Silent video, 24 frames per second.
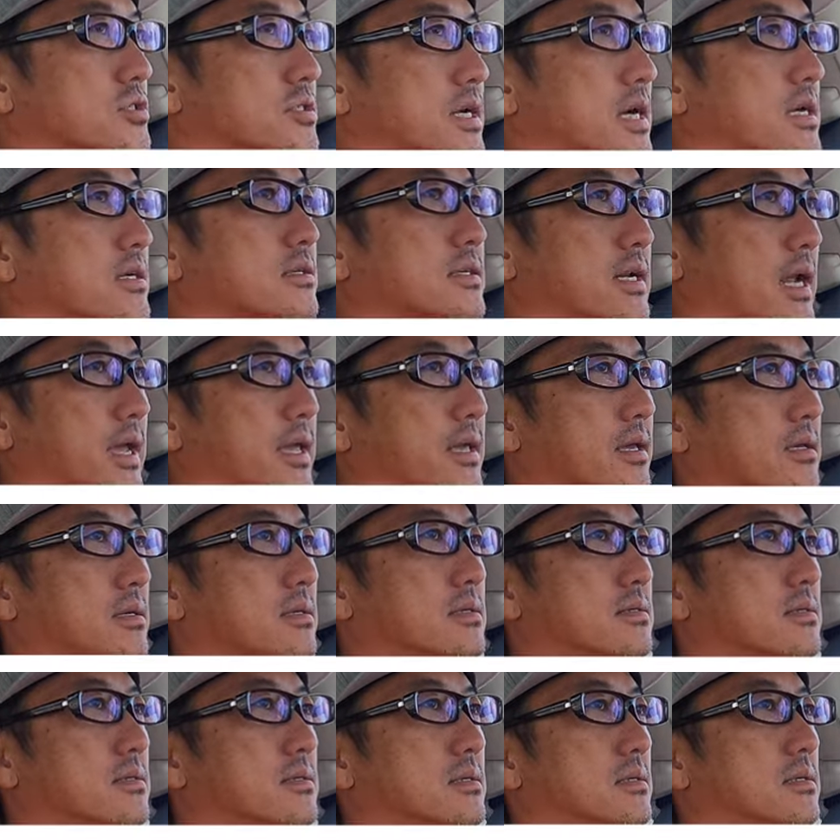うかんぐらい
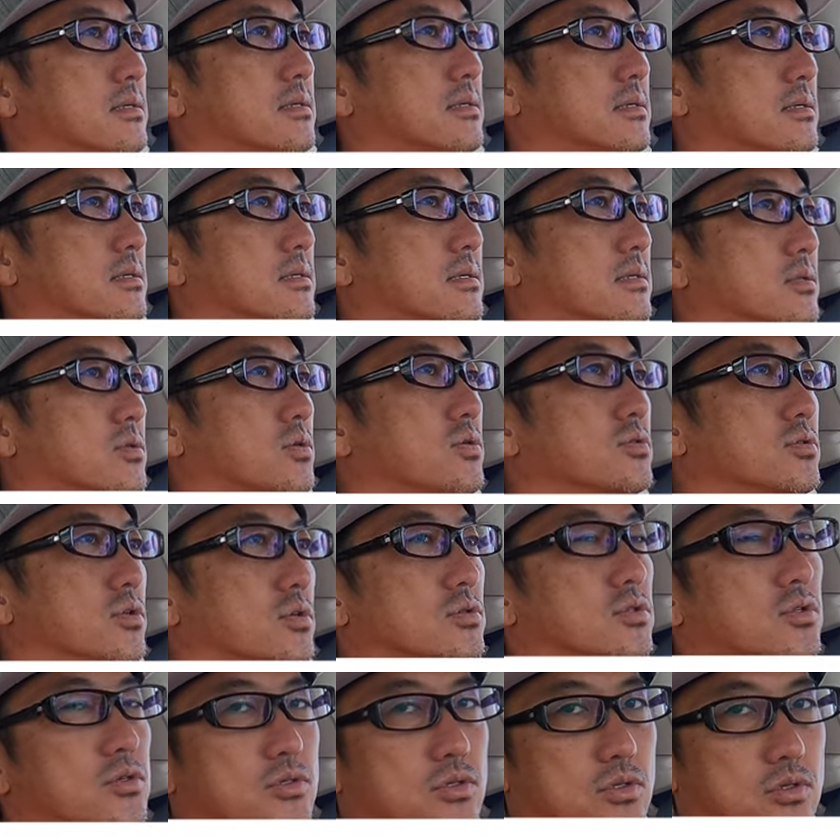どんど
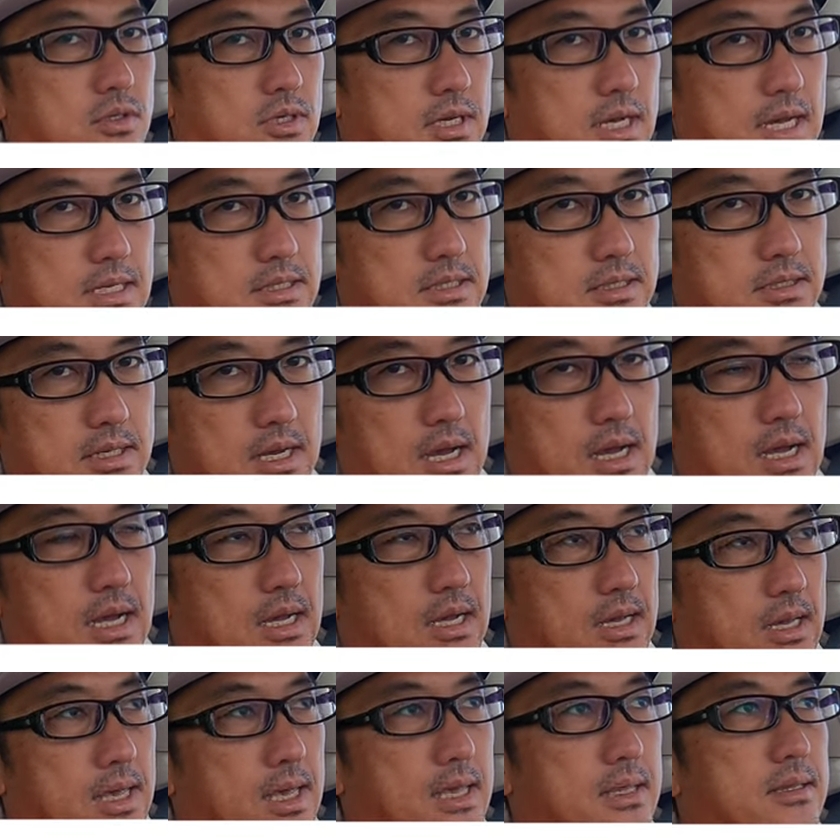んどんどん数が
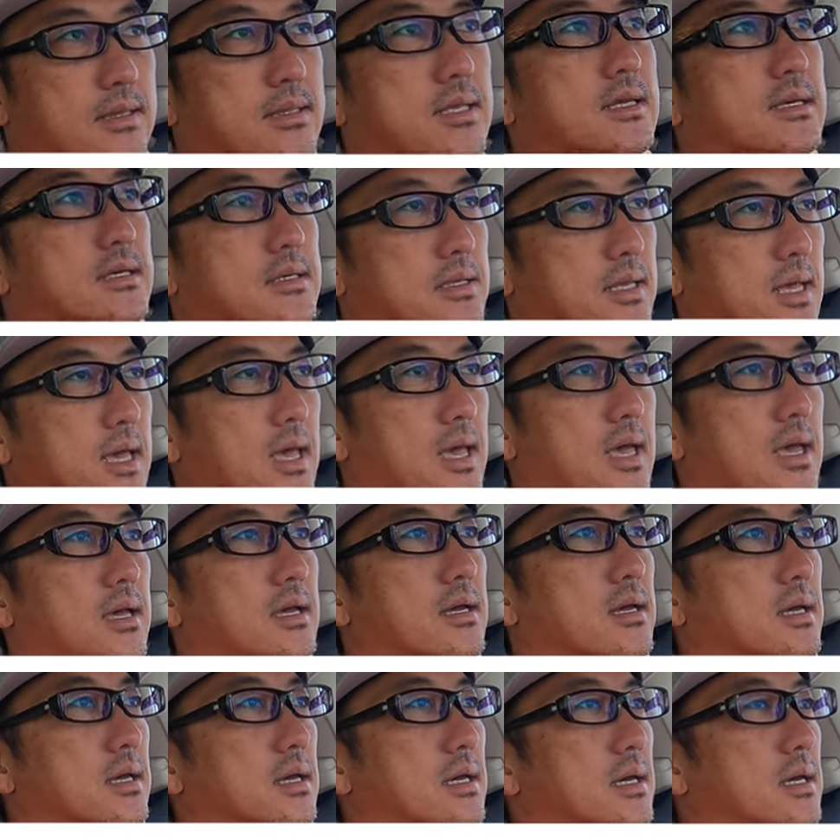減ってきて、
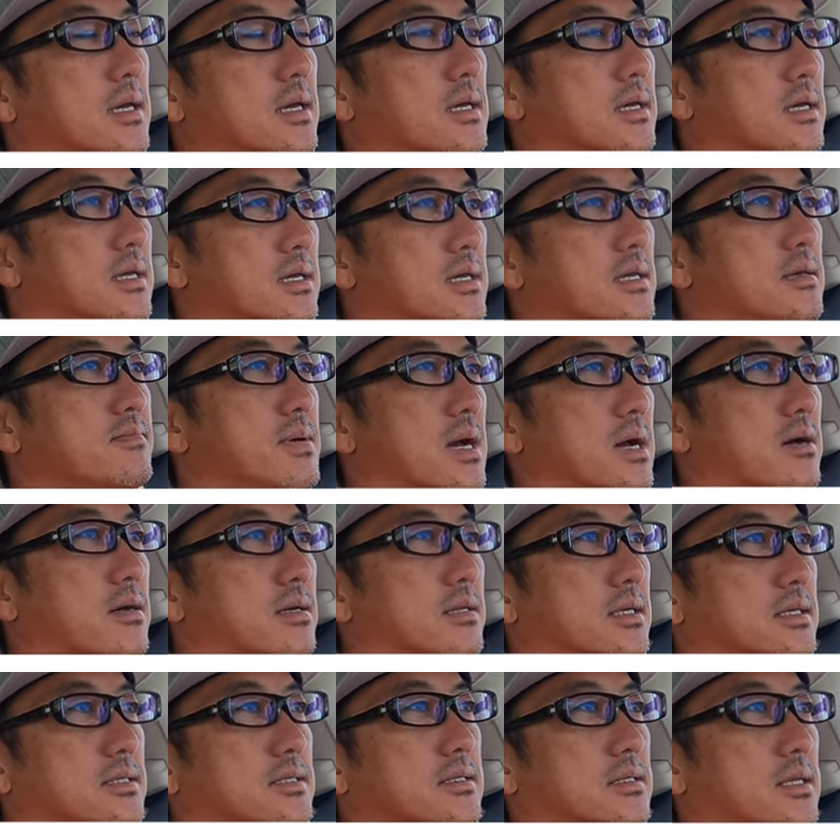今は
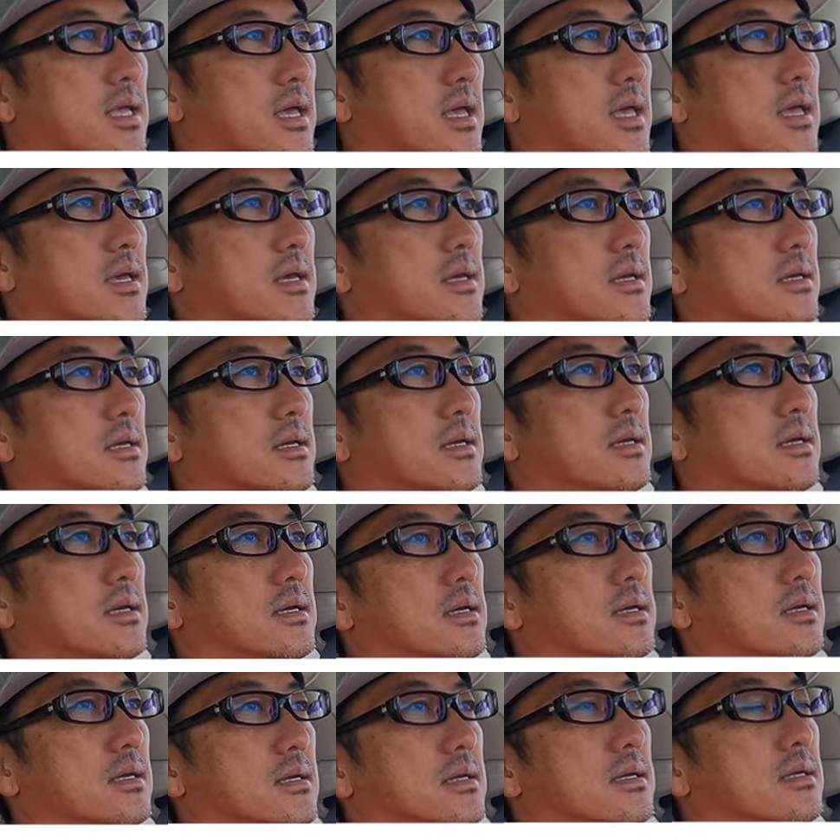ですね
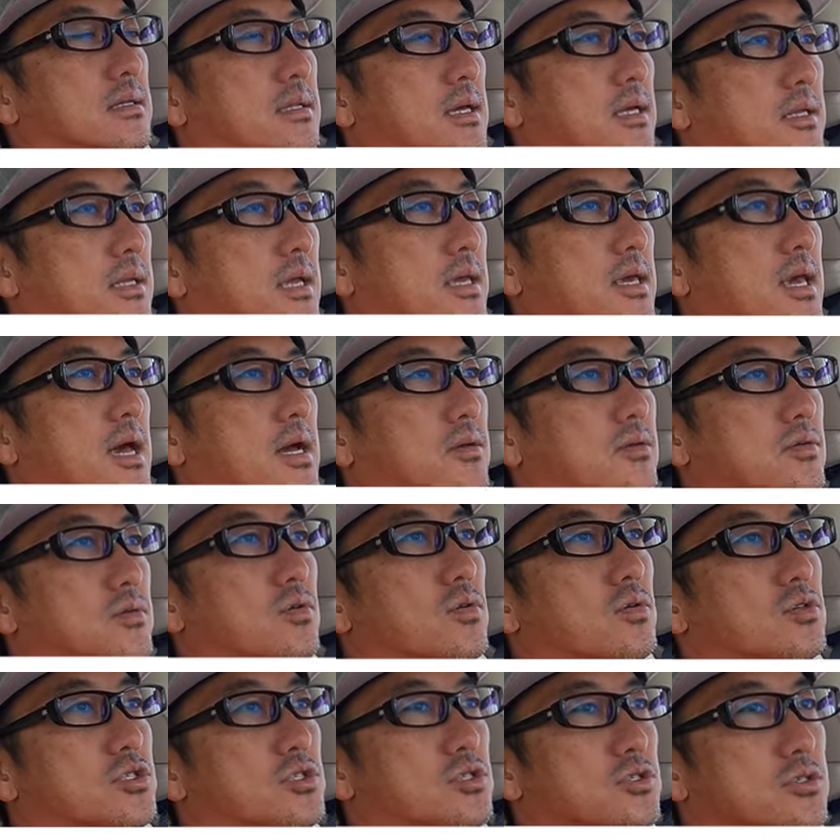だいたいひゃく
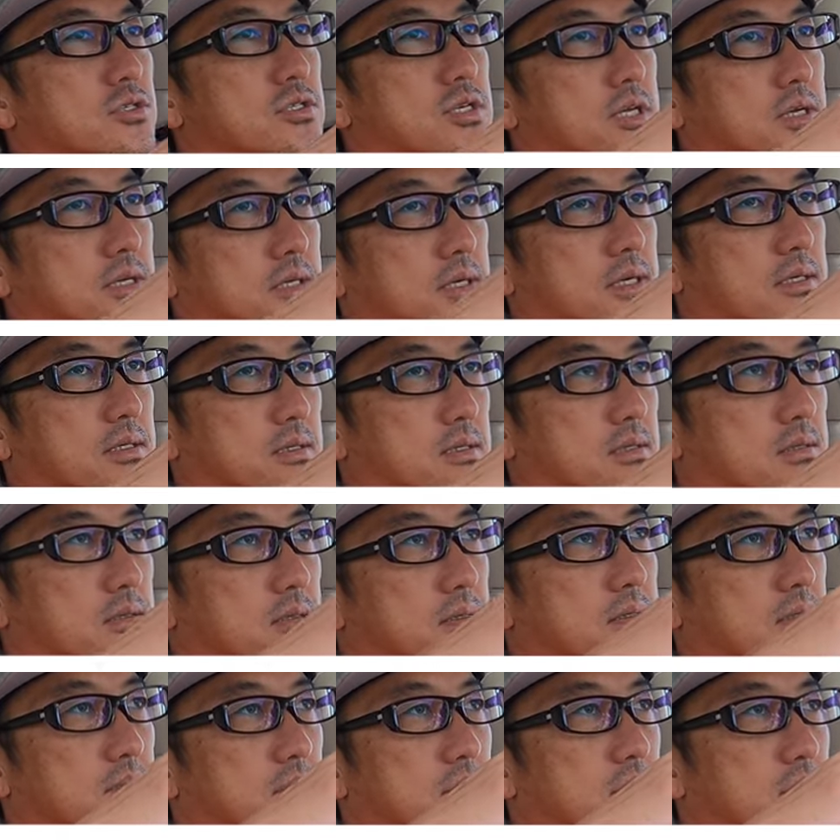ごじゅうにん、い
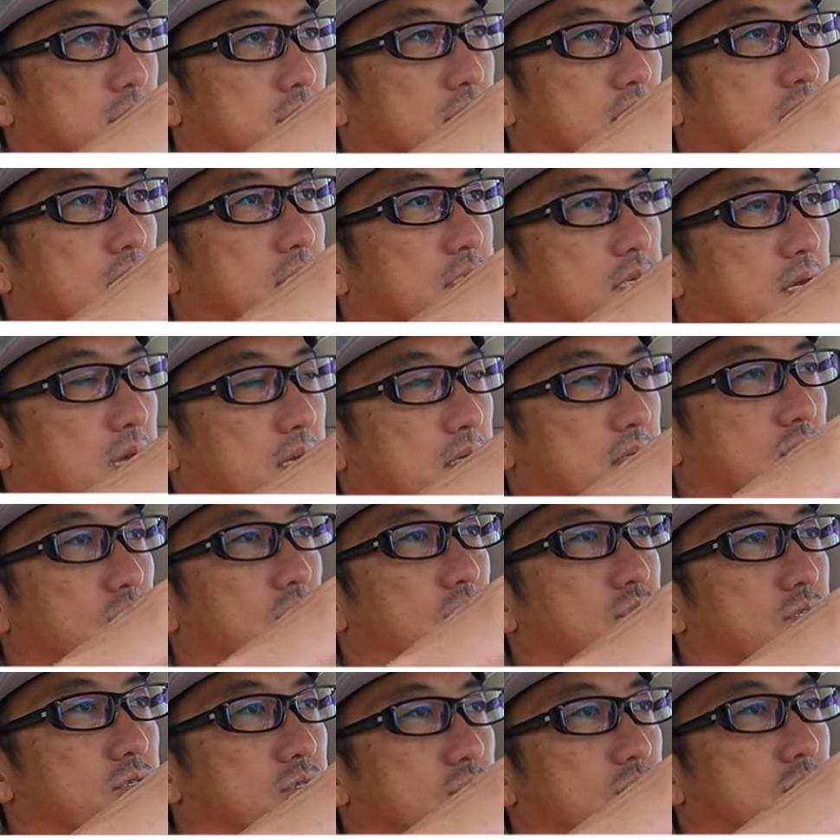ちにちひゃく
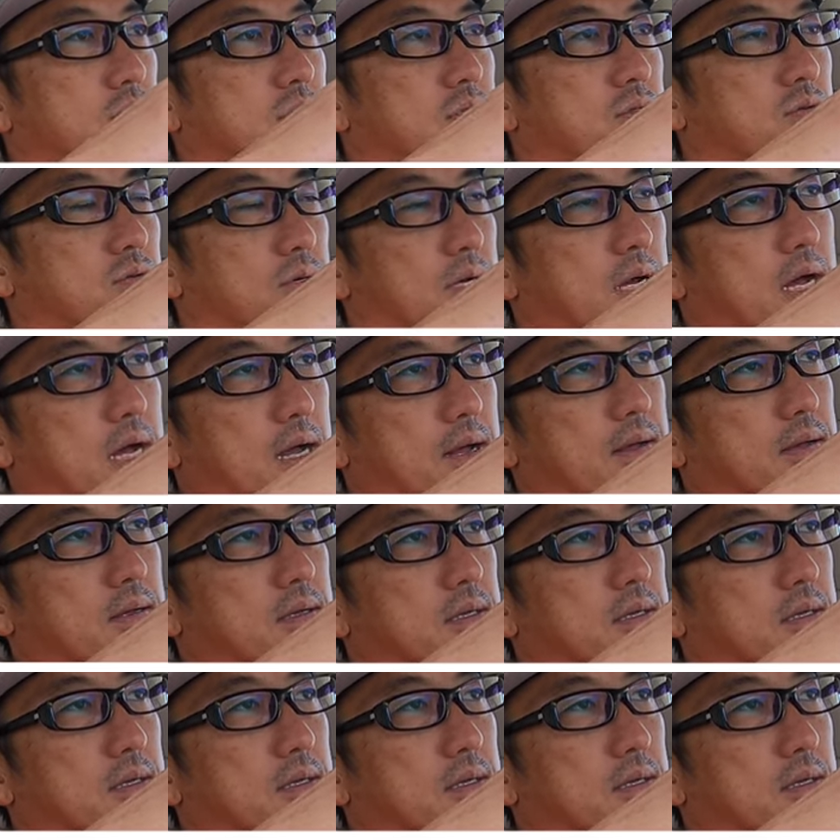ごじゅうにんとか